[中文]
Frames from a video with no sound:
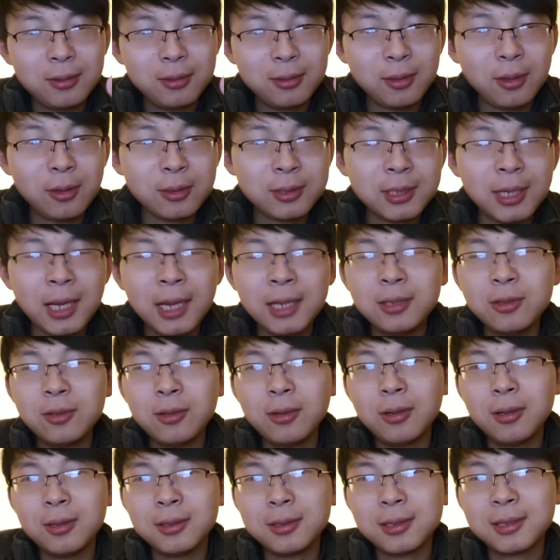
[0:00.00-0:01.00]
Los
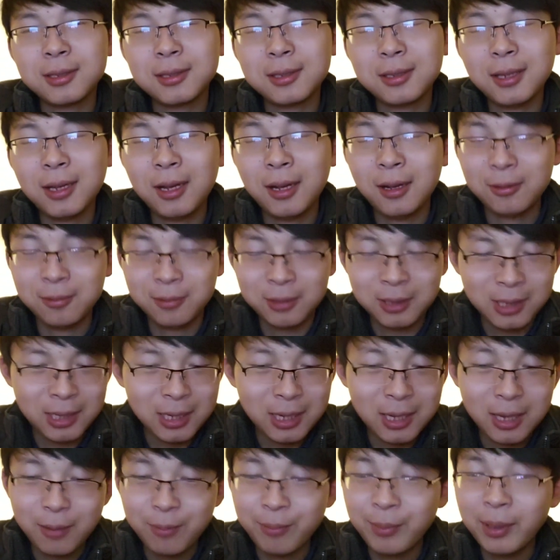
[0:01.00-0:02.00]
Angeles，
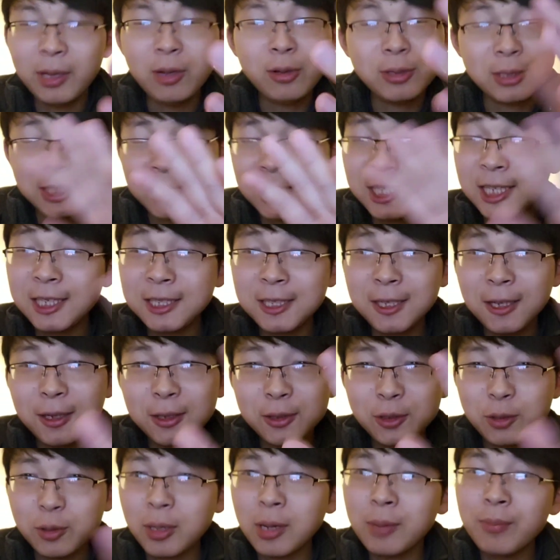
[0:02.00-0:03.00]
没有汽车
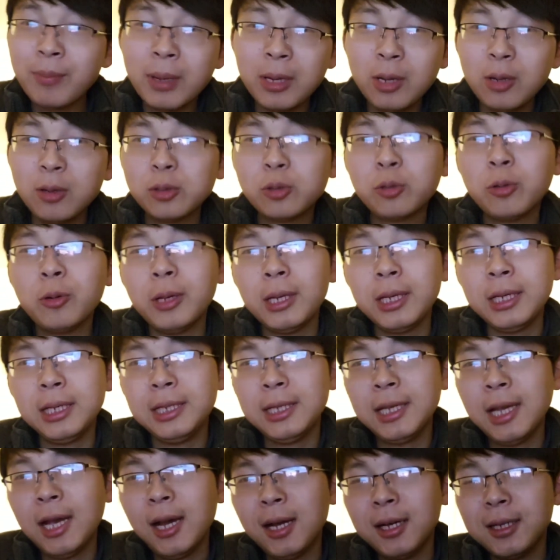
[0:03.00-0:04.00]
就跟没有腿
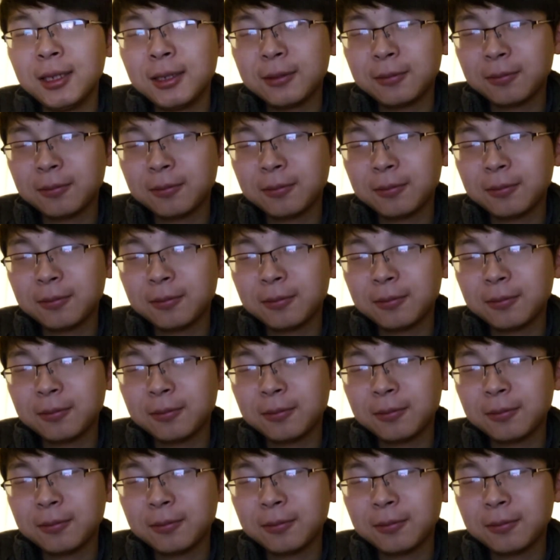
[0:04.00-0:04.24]
一样。